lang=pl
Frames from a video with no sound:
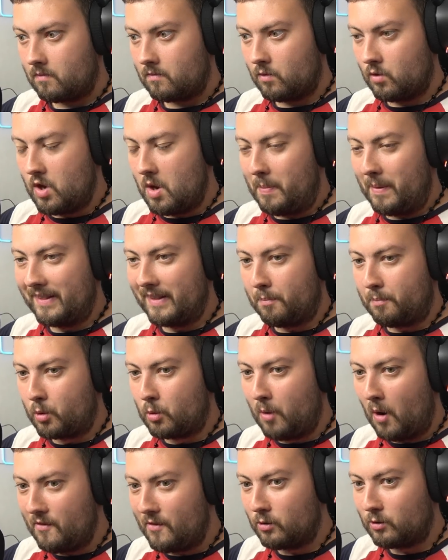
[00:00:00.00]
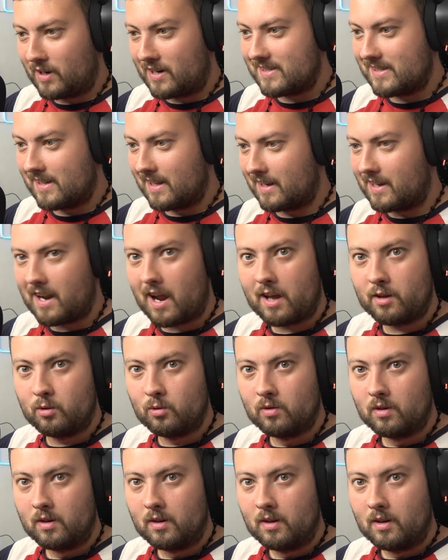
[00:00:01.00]
No nie będę próbował teraz na
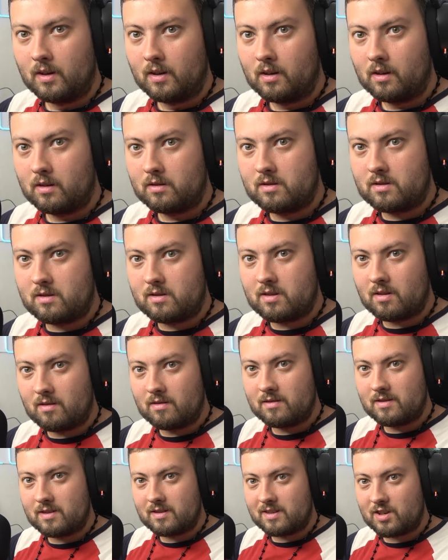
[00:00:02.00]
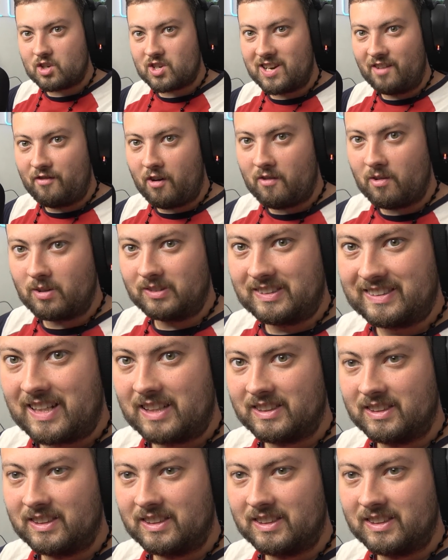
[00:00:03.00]
nagraniu. Co on zaszlifował?